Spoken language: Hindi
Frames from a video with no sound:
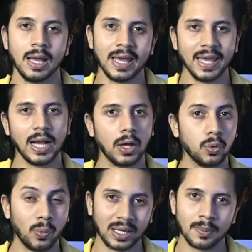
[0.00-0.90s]
हे गाइस
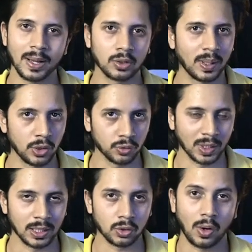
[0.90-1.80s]
वेलकम बैक टू माय यूट्यूब
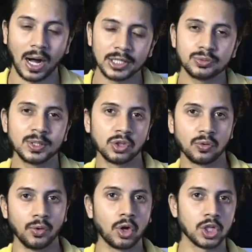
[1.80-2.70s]
चैनल तो आज मैं जो रिव्यू
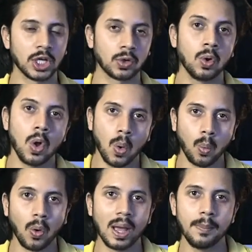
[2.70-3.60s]
करने जा रहा हूँ वो
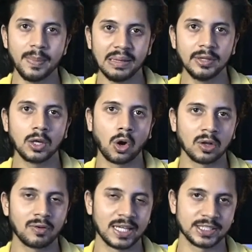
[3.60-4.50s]
है मीवी कॉलर
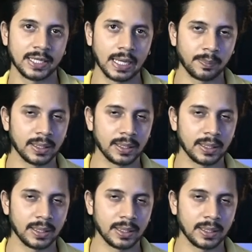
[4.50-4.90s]
फ्लैश के नेकबैंड